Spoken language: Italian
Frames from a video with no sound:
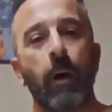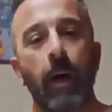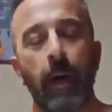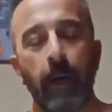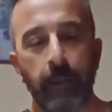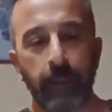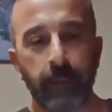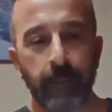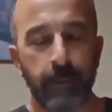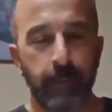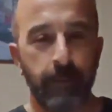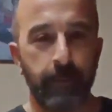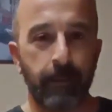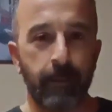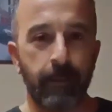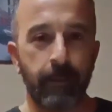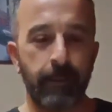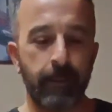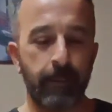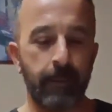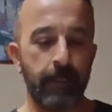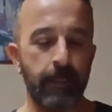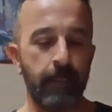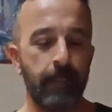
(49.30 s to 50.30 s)
qua.
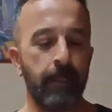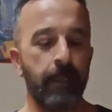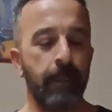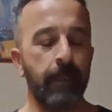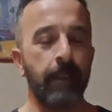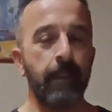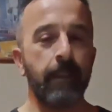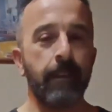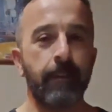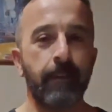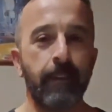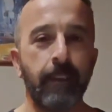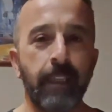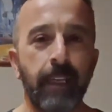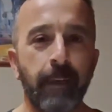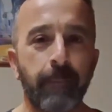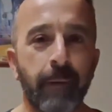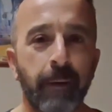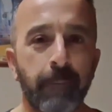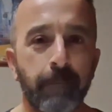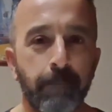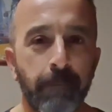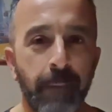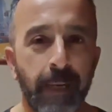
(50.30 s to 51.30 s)
Si
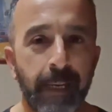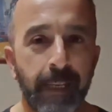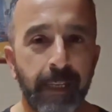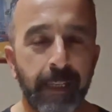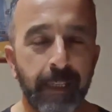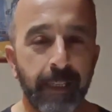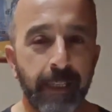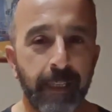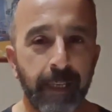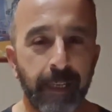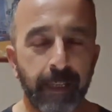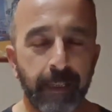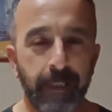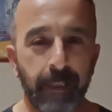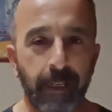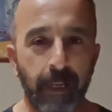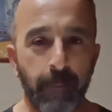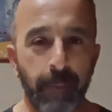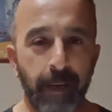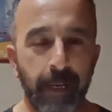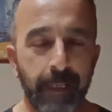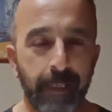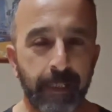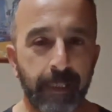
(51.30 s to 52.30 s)
chiama Behringer
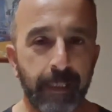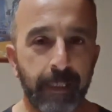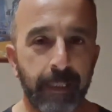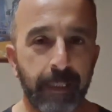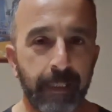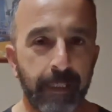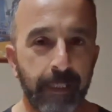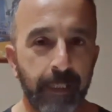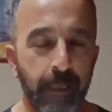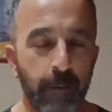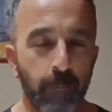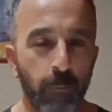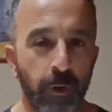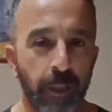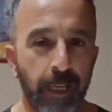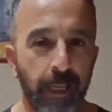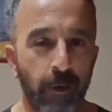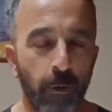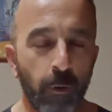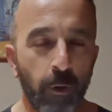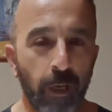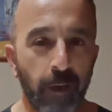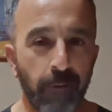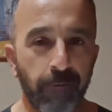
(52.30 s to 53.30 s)
la marca, il
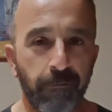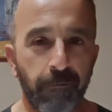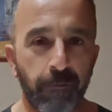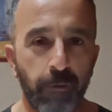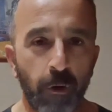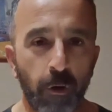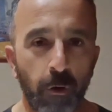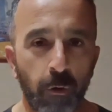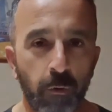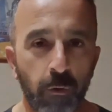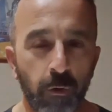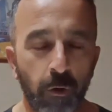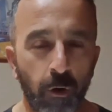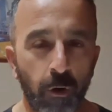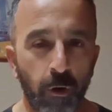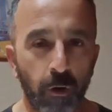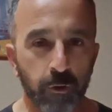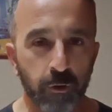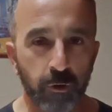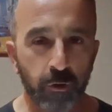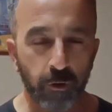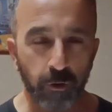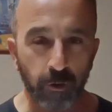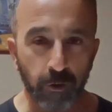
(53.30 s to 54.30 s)
modello è Flow
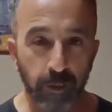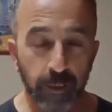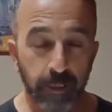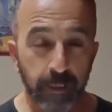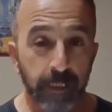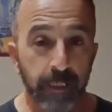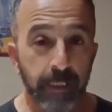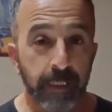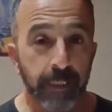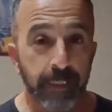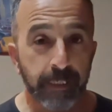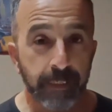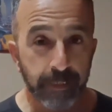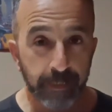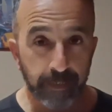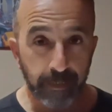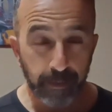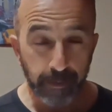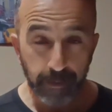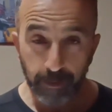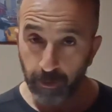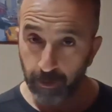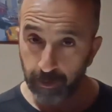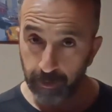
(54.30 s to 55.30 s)
8.
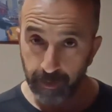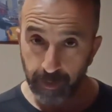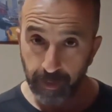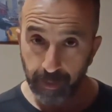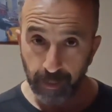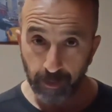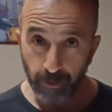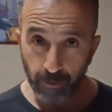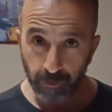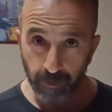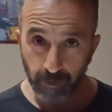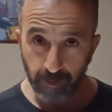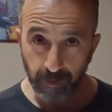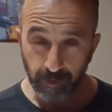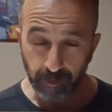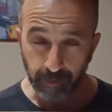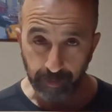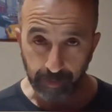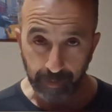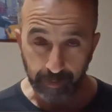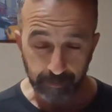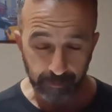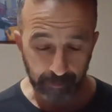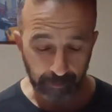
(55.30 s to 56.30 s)
Di che cosa si
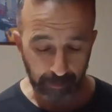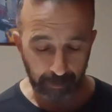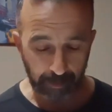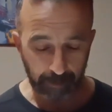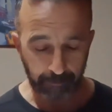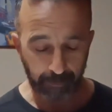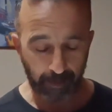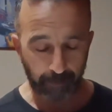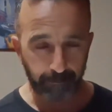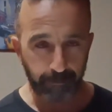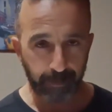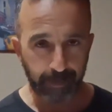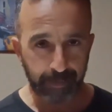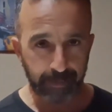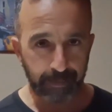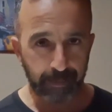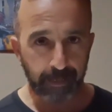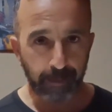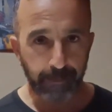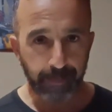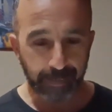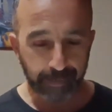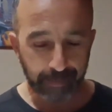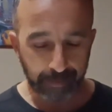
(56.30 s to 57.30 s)
tratta? Eh?
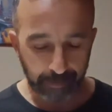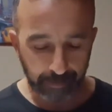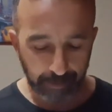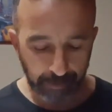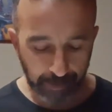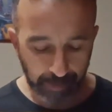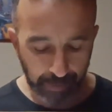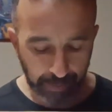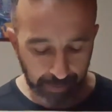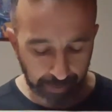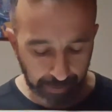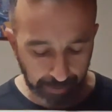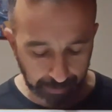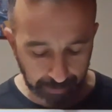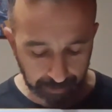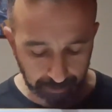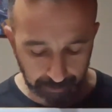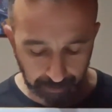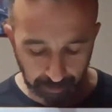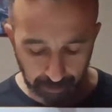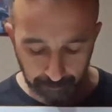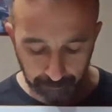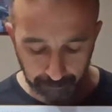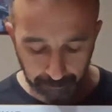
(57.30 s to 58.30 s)
Apparentemente è
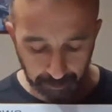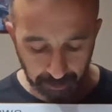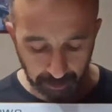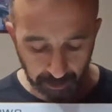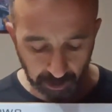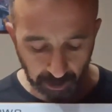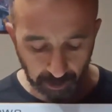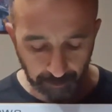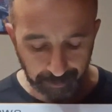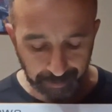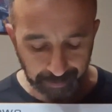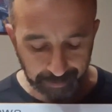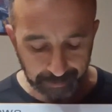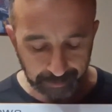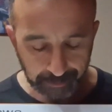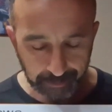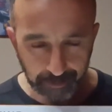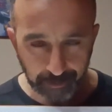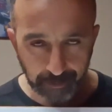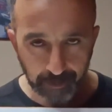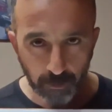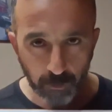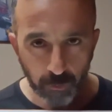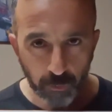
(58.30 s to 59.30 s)

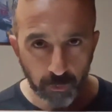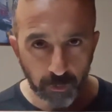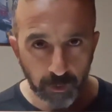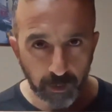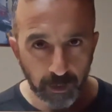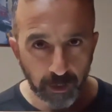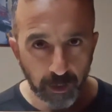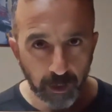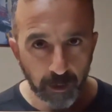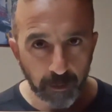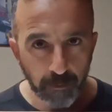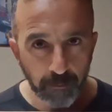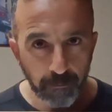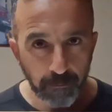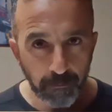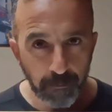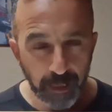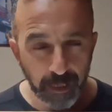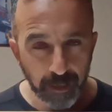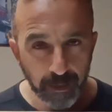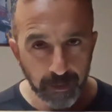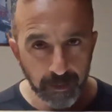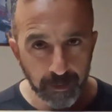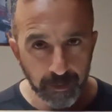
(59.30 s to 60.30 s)
semplicemente un
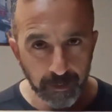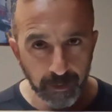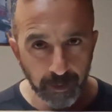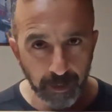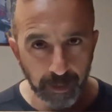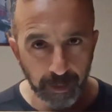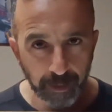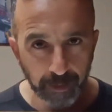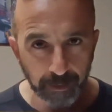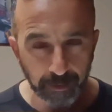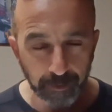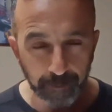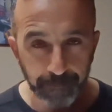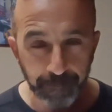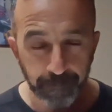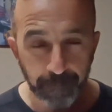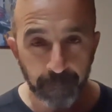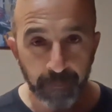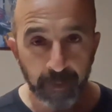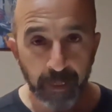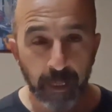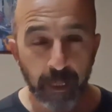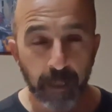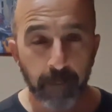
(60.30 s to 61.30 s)
mixer
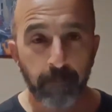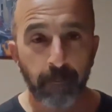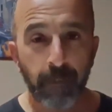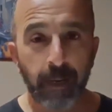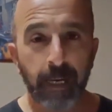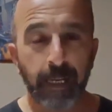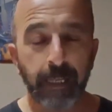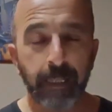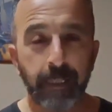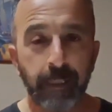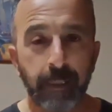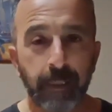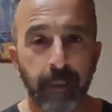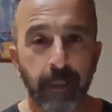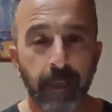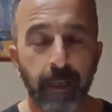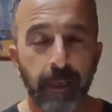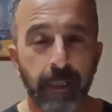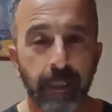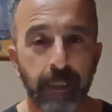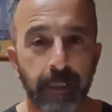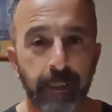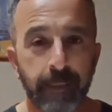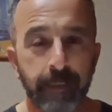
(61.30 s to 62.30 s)
ma
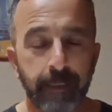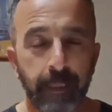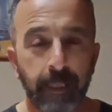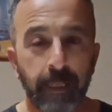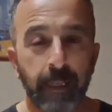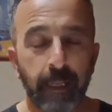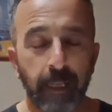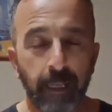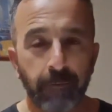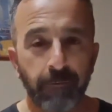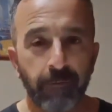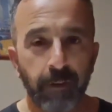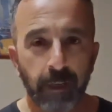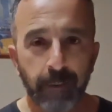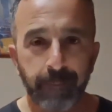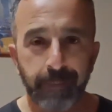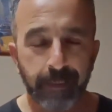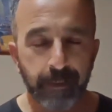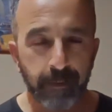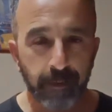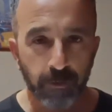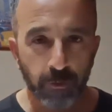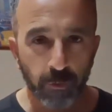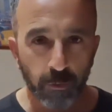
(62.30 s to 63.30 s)
in realtà è
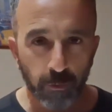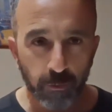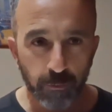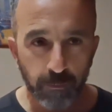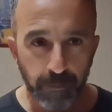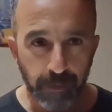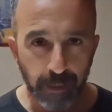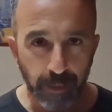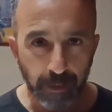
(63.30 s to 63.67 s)
veramente solo un